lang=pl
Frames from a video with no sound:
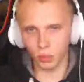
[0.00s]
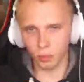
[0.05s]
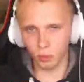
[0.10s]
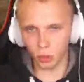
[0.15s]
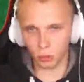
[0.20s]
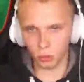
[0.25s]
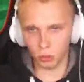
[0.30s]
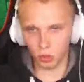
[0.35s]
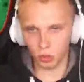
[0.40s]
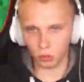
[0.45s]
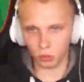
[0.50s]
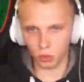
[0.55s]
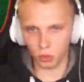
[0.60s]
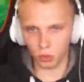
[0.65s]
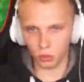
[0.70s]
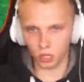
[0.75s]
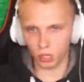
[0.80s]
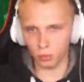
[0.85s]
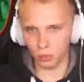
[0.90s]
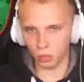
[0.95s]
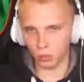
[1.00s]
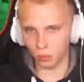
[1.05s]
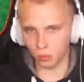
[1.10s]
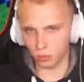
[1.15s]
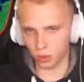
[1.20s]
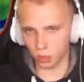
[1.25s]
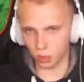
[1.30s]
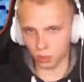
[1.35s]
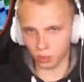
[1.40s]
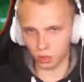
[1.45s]
Być może ją usunąłem i
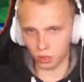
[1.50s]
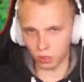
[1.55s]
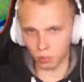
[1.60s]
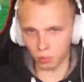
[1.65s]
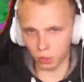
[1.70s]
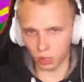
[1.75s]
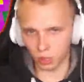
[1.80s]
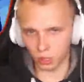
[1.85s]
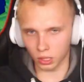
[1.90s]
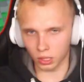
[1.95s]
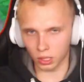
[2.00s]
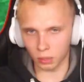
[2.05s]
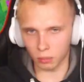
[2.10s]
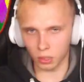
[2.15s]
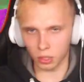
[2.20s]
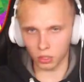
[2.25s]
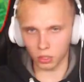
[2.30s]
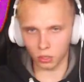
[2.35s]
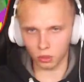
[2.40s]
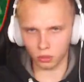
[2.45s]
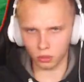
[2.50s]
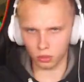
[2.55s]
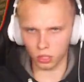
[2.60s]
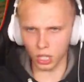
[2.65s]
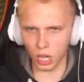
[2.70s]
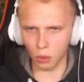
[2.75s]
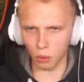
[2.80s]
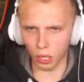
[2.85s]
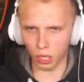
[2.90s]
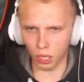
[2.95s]
ten portal nie będzie...
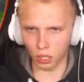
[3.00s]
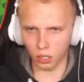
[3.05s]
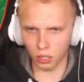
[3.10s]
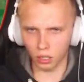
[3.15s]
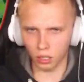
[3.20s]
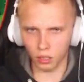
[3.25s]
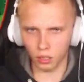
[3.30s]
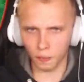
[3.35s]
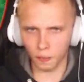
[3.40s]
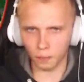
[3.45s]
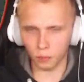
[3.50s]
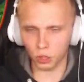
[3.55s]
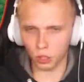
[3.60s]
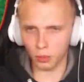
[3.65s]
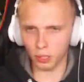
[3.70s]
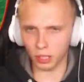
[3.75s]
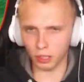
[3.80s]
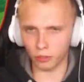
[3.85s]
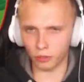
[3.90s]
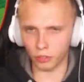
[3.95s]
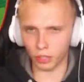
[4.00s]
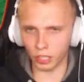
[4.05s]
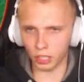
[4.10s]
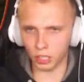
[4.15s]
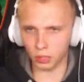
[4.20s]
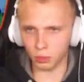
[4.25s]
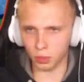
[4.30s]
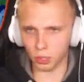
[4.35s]
Działa! Możemy tam wejść?